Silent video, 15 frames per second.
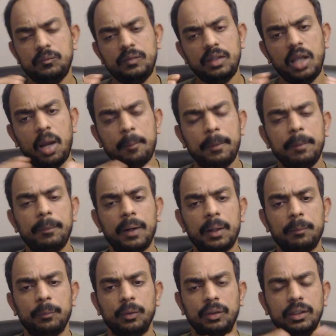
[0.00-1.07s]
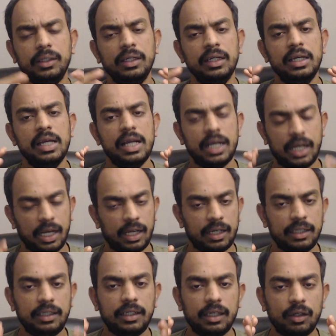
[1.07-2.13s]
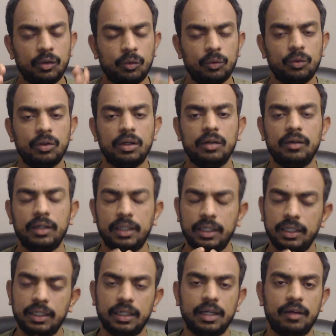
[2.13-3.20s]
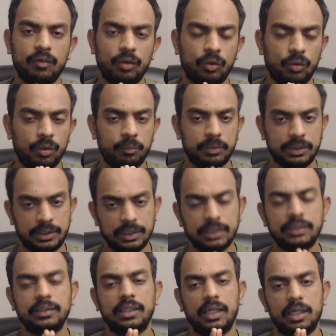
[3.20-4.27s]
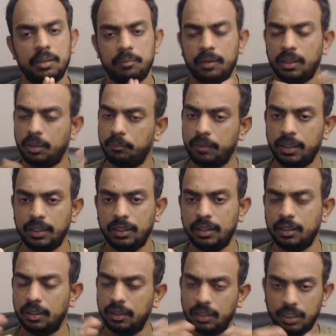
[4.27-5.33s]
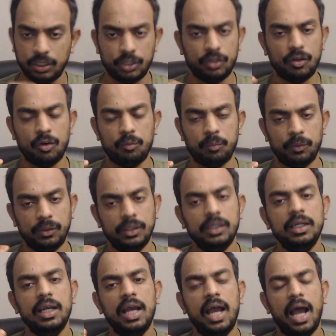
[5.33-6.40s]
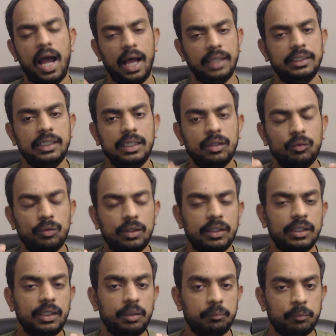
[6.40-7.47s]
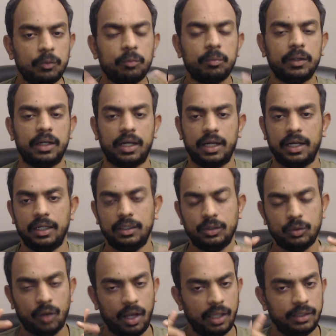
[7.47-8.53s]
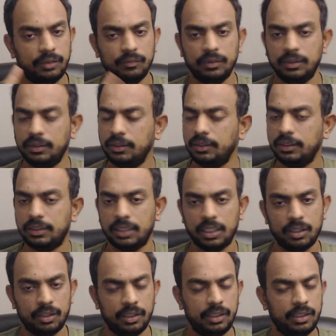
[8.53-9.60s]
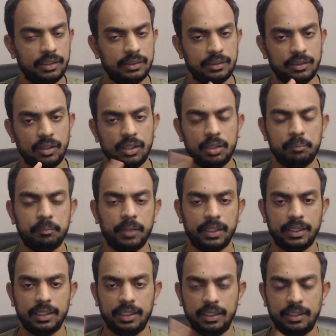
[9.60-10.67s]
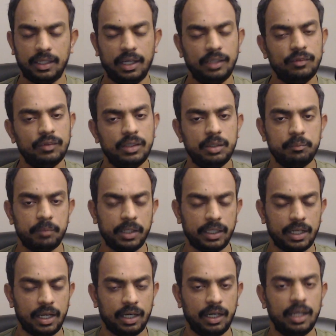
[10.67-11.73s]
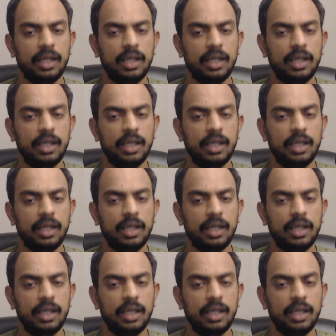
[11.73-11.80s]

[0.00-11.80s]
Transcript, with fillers: அப்படி பார்க்கும்போது கரண்ட்டாக கோர்லாக இருக்கிற அவங்களோட பிஸ்னஸ் கண்டிப்பாக அது அப்படியே தான் கண்டினியூ ஆக போகுது அதில் உள்ளதை இம்ப்ரூவ் பண்ணுறாங்க ஸோ அது வந்து இட்ஸ் நாட் இட் இஸ் நாட் இம்பேக்டட் எட் அது வந்து இம்பேக்ட் ஆகலை